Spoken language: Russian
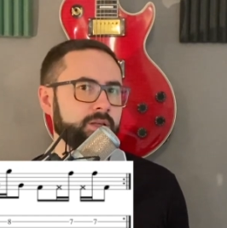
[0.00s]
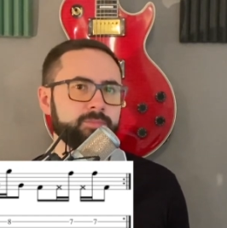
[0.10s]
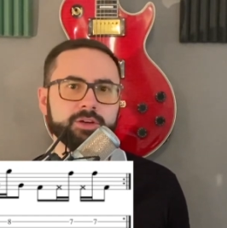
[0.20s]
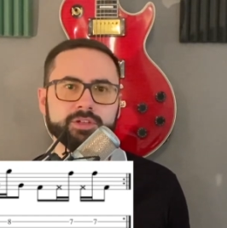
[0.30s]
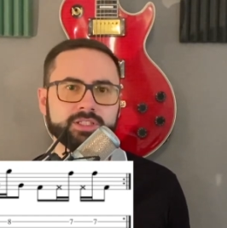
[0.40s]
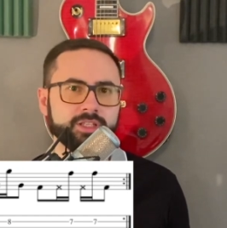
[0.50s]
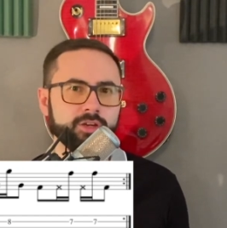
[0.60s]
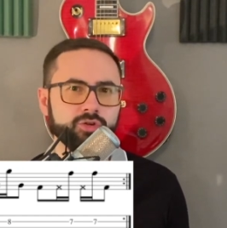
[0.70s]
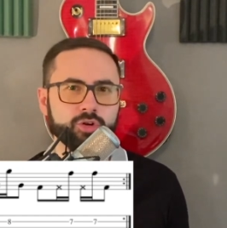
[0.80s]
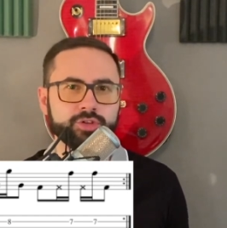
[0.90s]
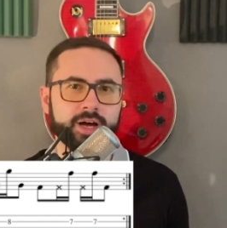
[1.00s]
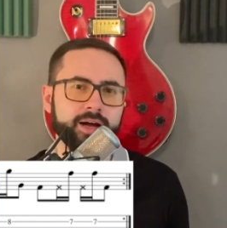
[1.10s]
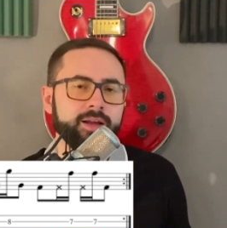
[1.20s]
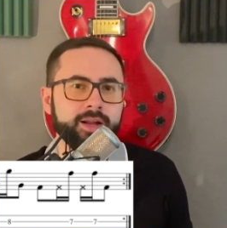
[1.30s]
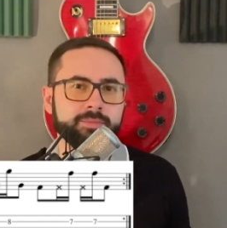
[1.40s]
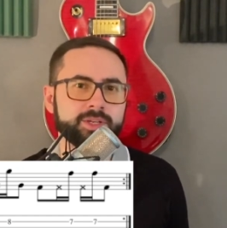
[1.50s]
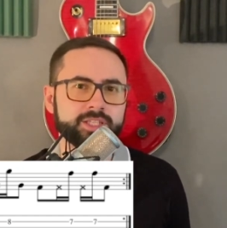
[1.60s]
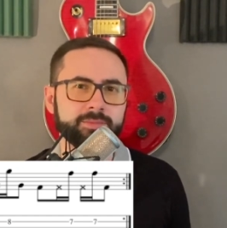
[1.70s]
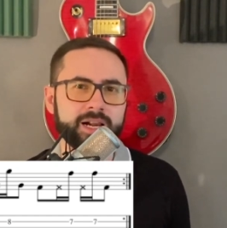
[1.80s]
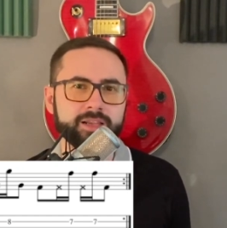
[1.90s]
довести ее до
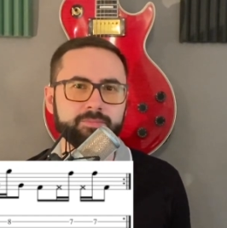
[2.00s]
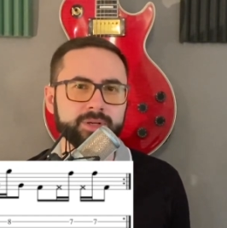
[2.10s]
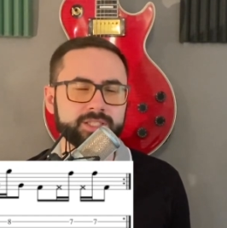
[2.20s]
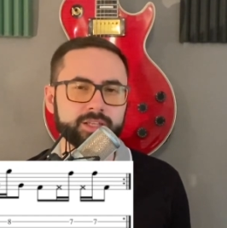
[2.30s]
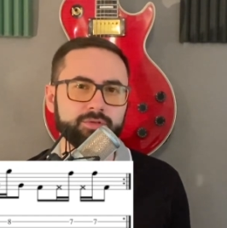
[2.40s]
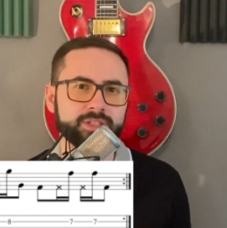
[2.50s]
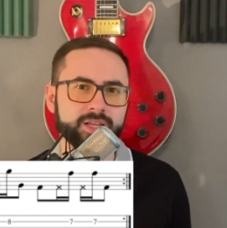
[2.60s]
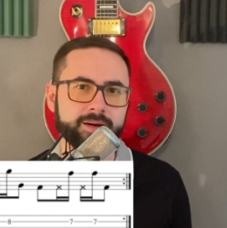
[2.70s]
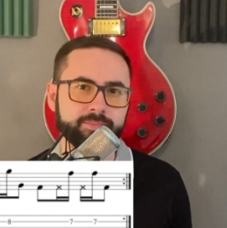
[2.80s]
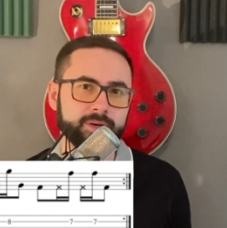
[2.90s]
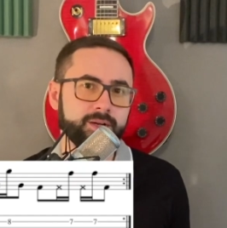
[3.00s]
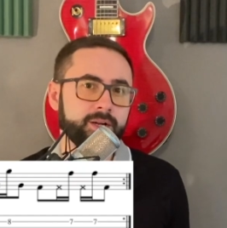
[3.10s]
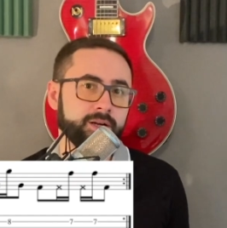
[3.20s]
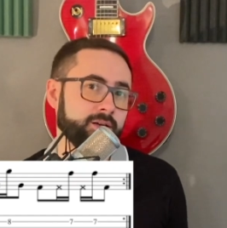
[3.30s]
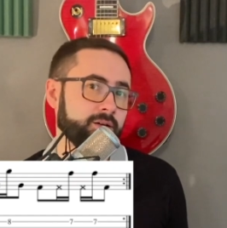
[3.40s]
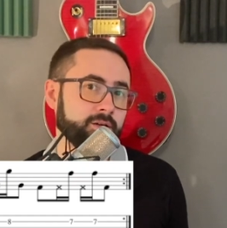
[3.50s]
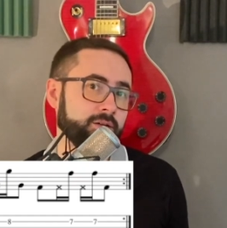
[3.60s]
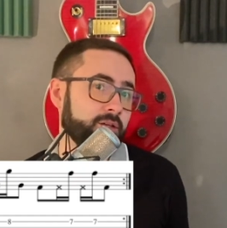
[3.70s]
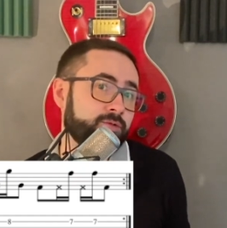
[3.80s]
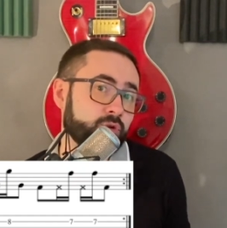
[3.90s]
максимально быстрого темпа. Э,
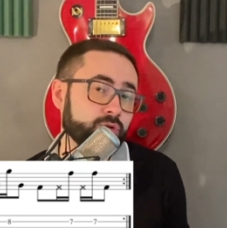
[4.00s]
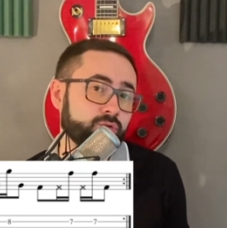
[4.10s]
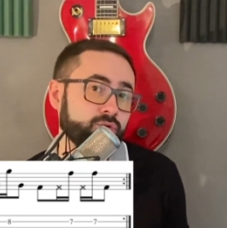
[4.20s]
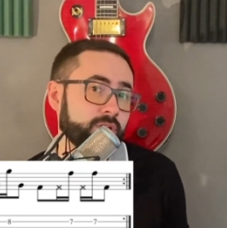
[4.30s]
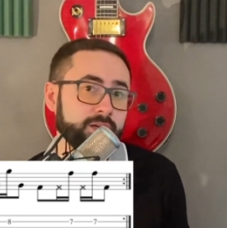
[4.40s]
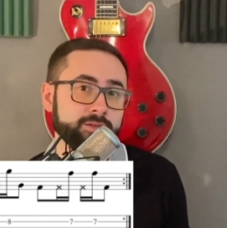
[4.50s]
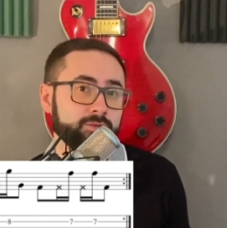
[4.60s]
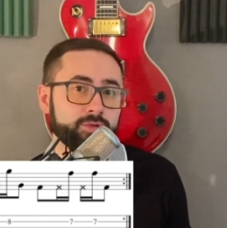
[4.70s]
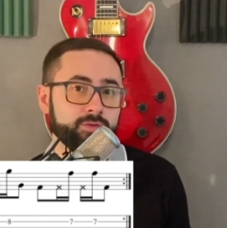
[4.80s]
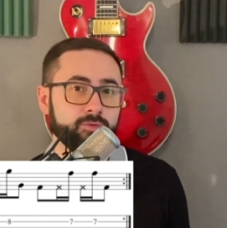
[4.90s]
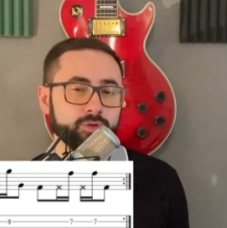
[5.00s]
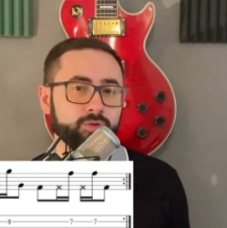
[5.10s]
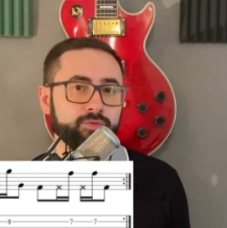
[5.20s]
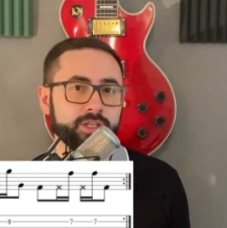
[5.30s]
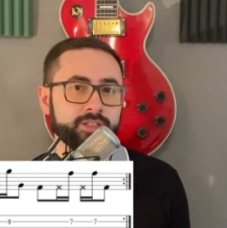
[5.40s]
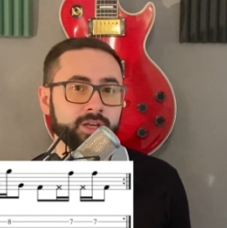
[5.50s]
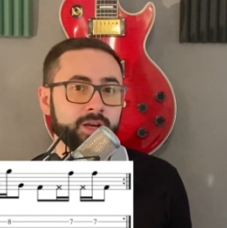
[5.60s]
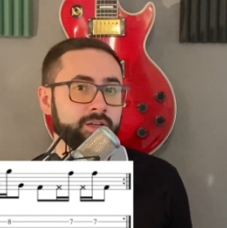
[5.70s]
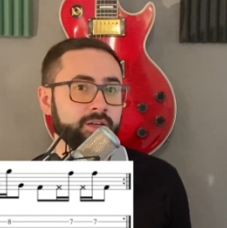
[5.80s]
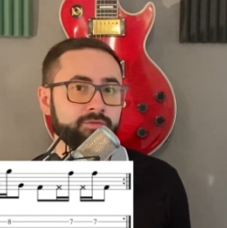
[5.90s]
и все, друзья, то есть вот он весь
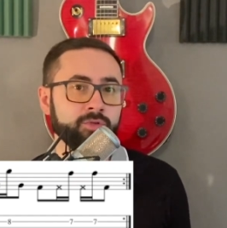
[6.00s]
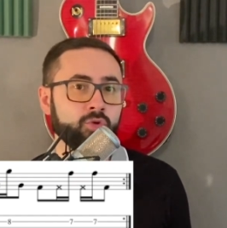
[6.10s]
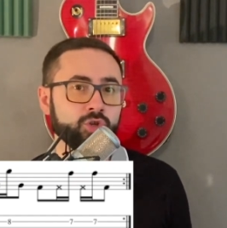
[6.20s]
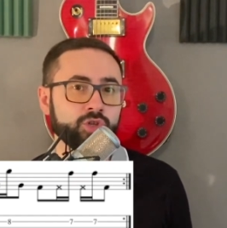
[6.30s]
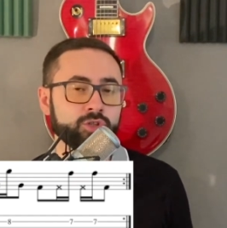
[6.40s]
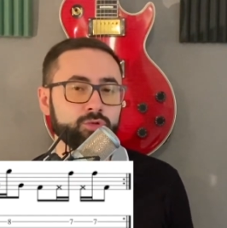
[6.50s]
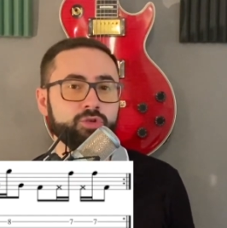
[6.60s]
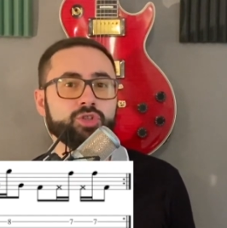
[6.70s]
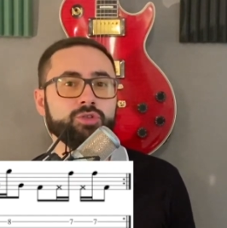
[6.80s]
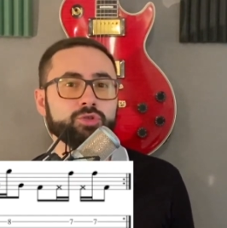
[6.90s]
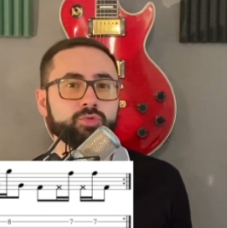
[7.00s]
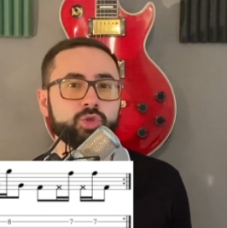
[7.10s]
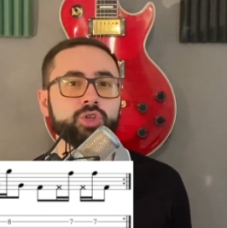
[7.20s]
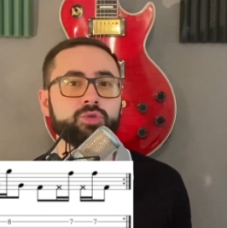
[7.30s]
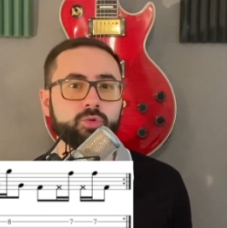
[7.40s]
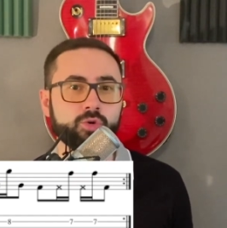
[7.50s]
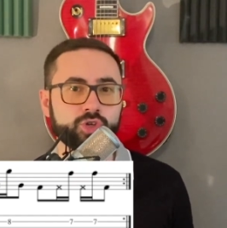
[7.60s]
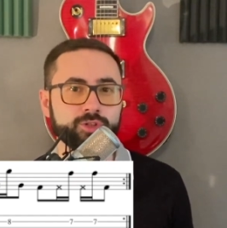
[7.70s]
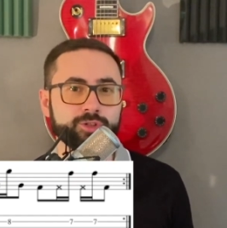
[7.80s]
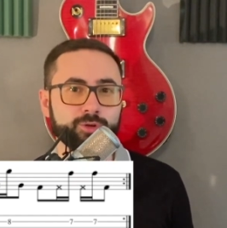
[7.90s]
риф. Не очень сложный, но звучит
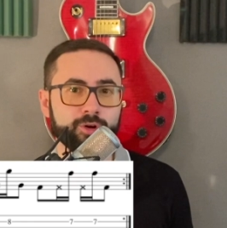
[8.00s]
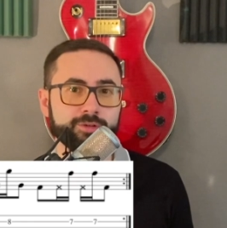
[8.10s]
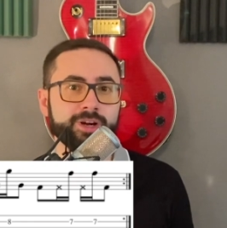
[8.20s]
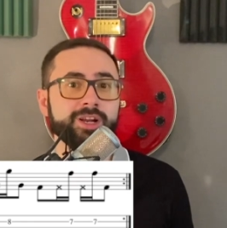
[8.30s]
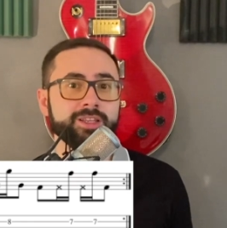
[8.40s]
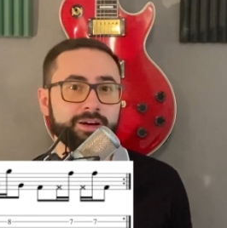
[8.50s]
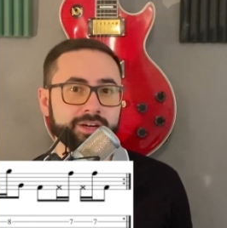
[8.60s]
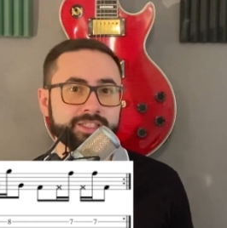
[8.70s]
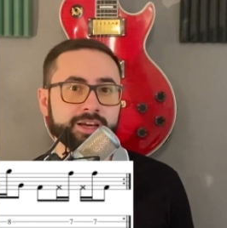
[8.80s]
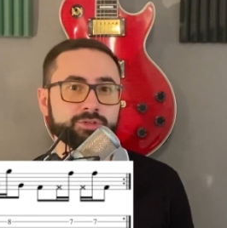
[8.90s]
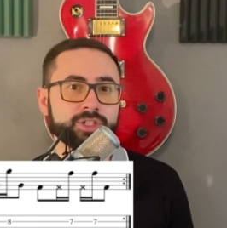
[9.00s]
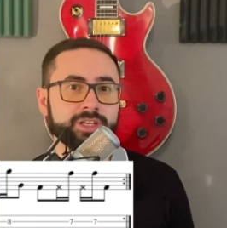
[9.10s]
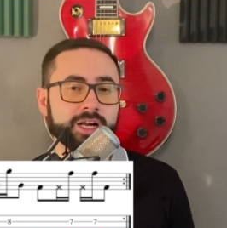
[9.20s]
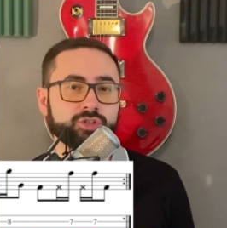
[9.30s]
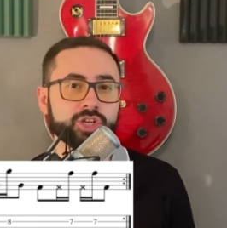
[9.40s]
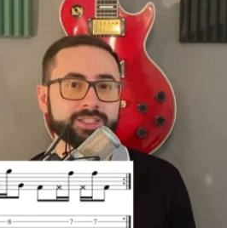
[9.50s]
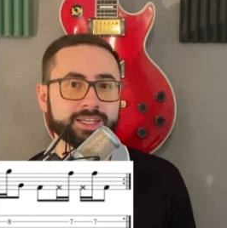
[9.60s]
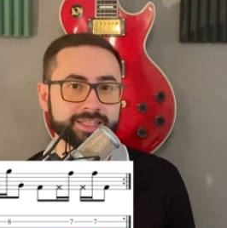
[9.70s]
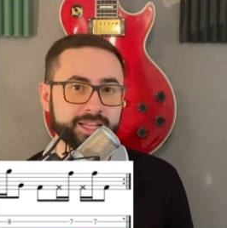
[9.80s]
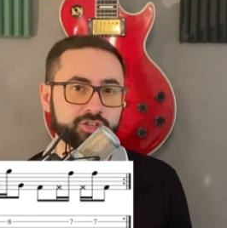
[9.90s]
очень здорово. Давайте я его сыграю сейчас
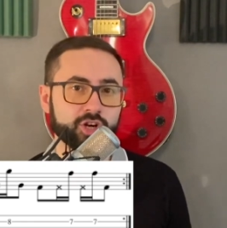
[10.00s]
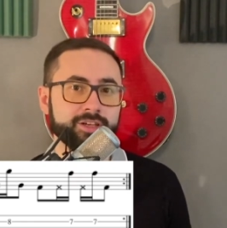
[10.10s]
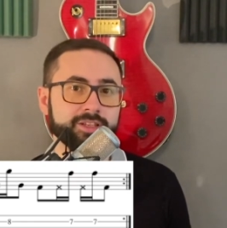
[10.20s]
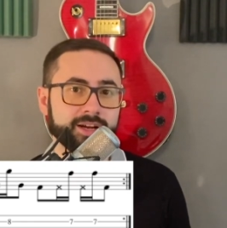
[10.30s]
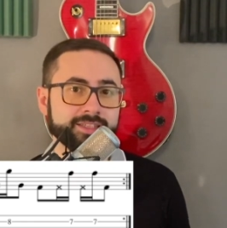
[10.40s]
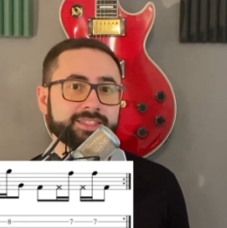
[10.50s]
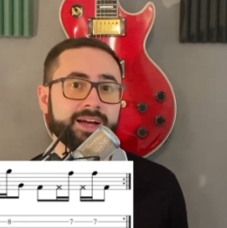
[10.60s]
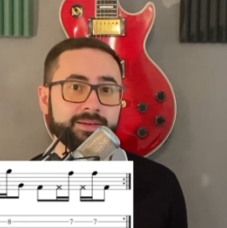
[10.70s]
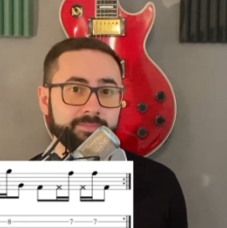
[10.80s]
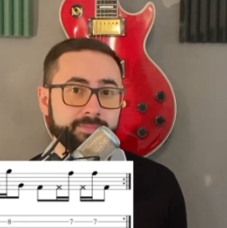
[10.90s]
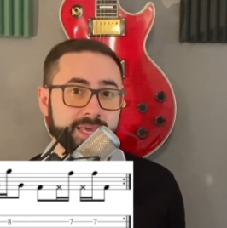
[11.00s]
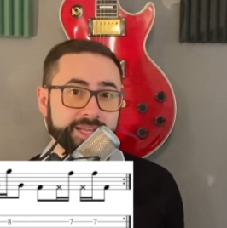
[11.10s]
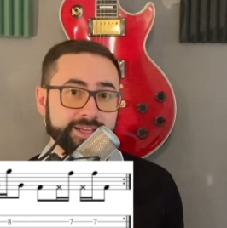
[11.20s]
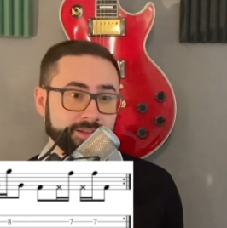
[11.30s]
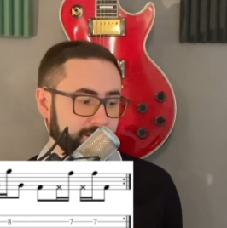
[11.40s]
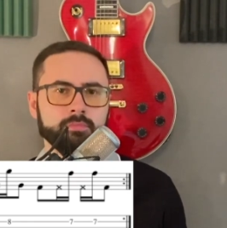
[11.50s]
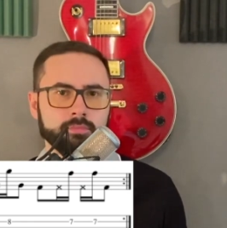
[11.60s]
от начала до конца медленно.